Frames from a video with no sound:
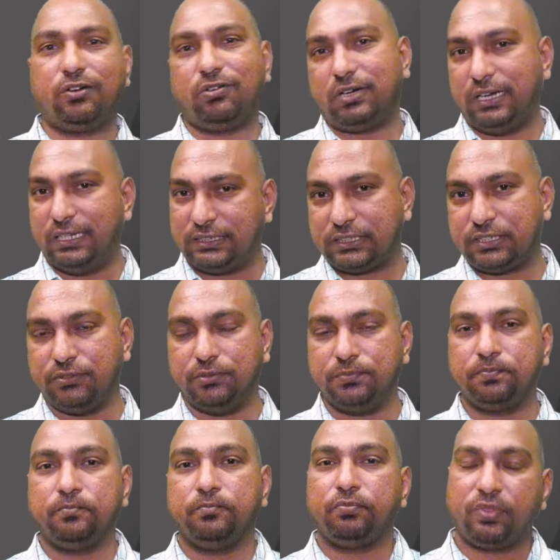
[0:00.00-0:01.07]
కూడా ఒక లిస్ట్
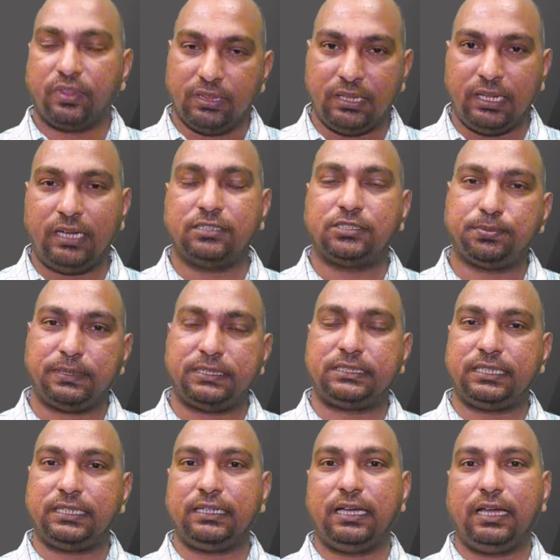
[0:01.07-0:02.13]
నేను
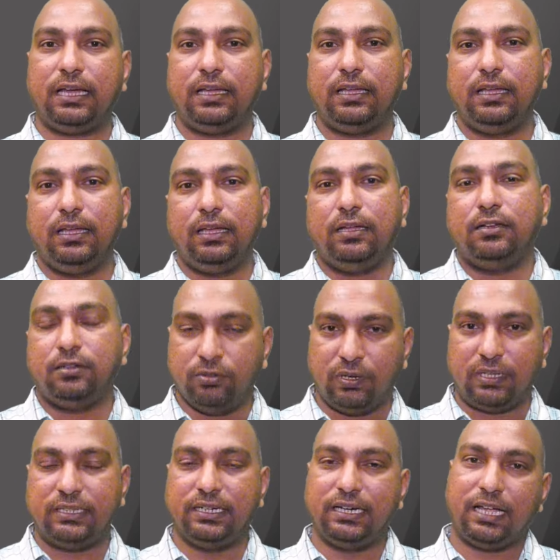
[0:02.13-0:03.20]
స్పష్టంగా
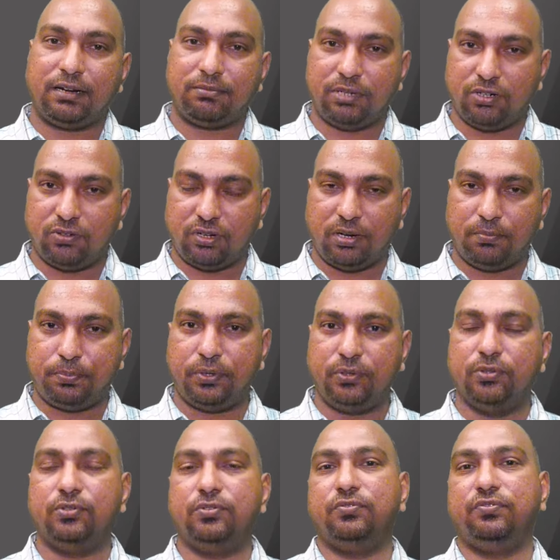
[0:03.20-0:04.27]
నువ్వు అధికారంలో ఉన్నప్పుడు